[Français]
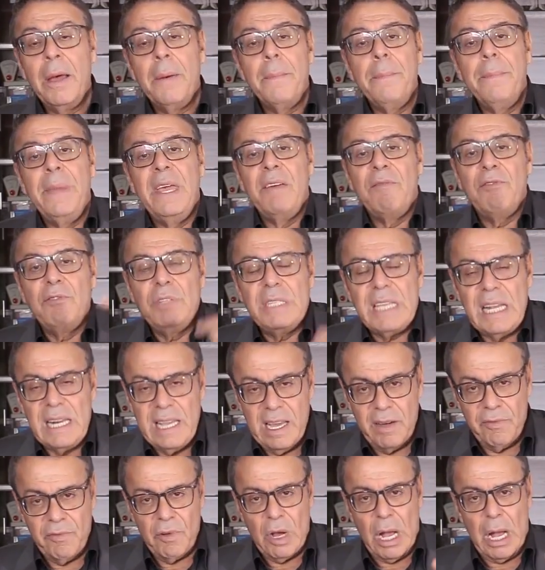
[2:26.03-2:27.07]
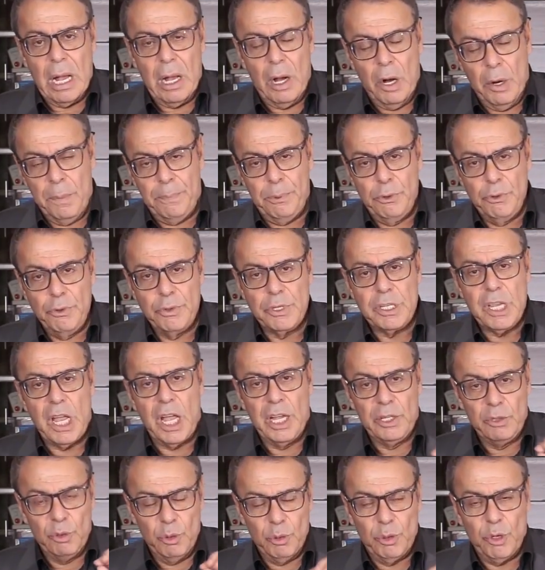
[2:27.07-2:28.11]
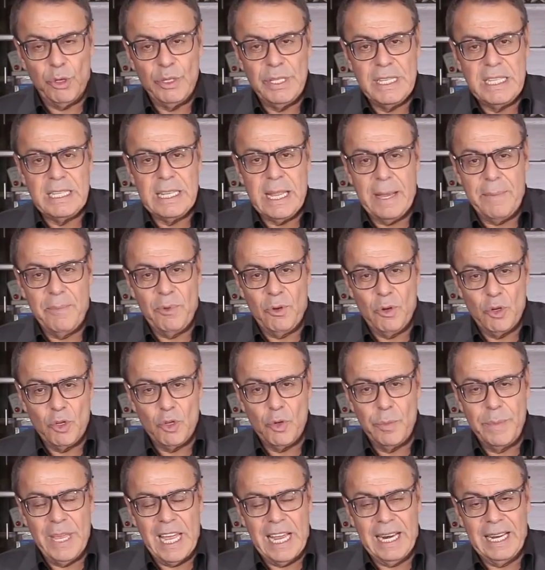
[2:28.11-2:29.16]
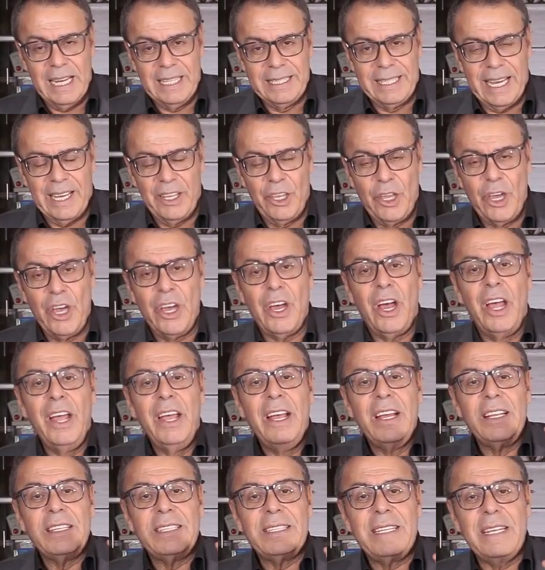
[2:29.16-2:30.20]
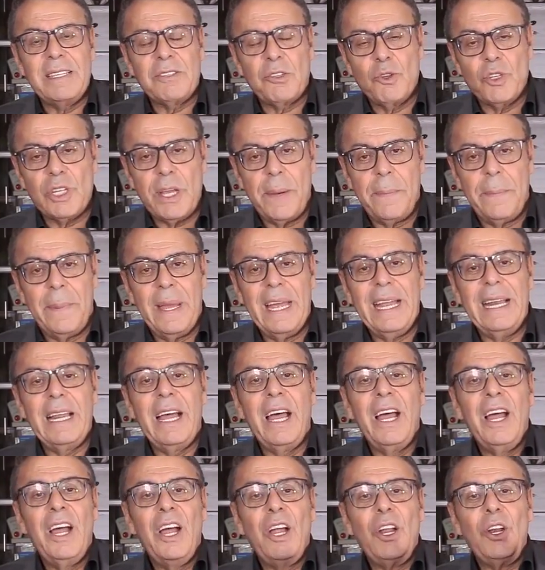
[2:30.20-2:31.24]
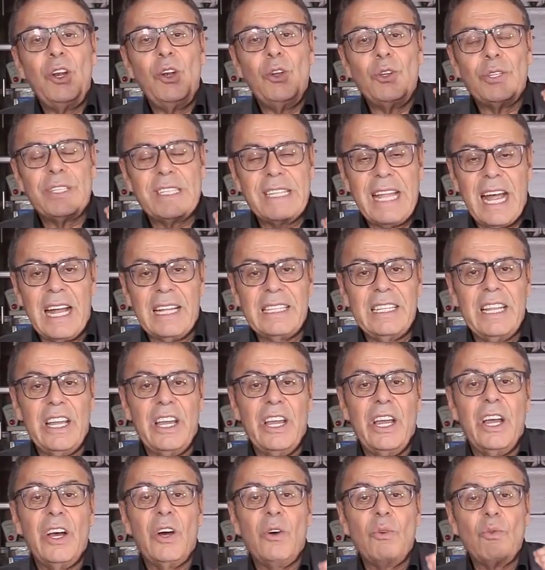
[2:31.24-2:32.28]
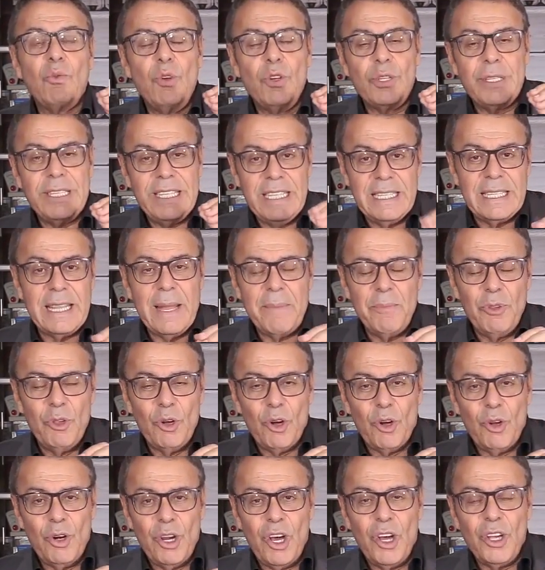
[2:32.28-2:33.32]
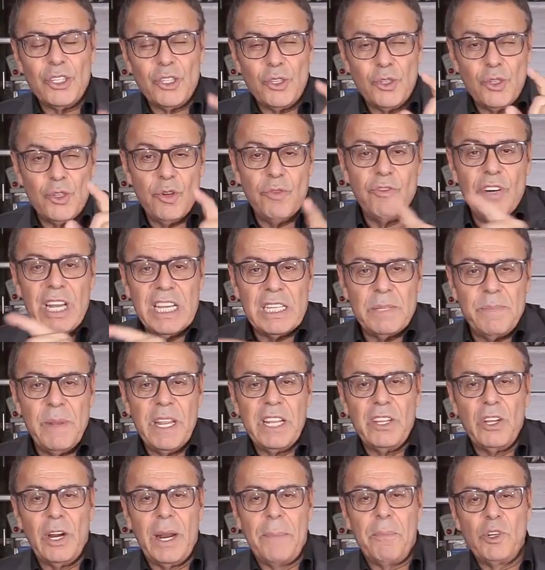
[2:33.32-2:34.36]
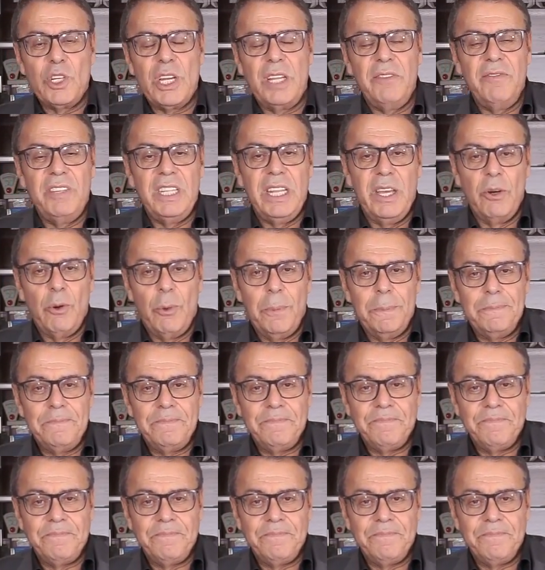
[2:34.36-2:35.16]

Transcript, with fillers: Mais vous allez avoir en plus un autre système que je mets à l'intérieur, c'est ce que j'appelle le starter ou le système de relance. Je vous l'explique dans la prochaine vidéo.